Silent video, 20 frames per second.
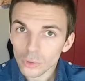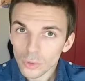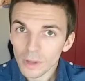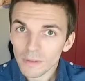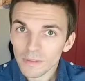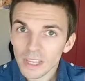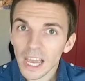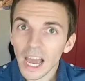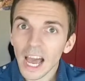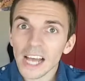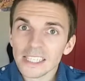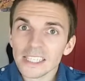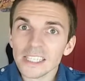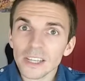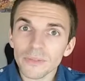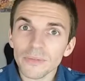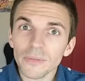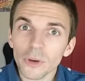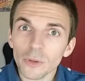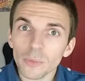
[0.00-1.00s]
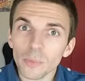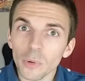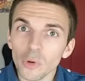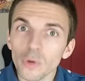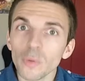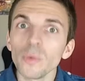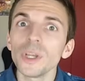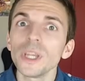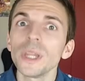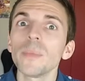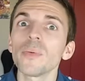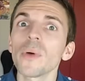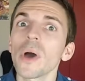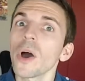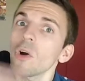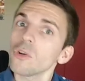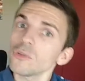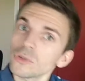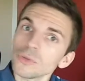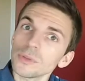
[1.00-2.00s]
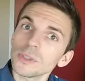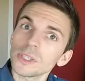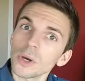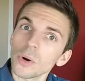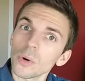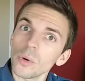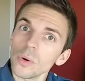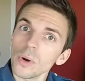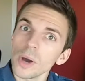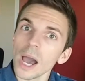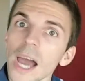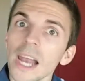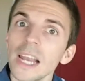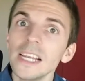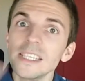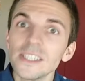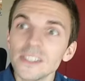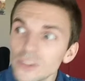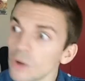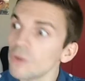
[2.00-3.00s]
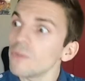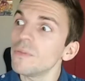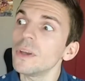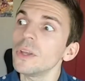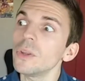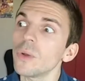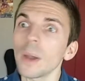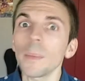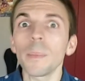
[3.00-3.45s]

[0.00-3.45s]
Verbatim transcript: on avait assez de fautes pour cumuler des points en dessous de zéro, elle les enlevait de la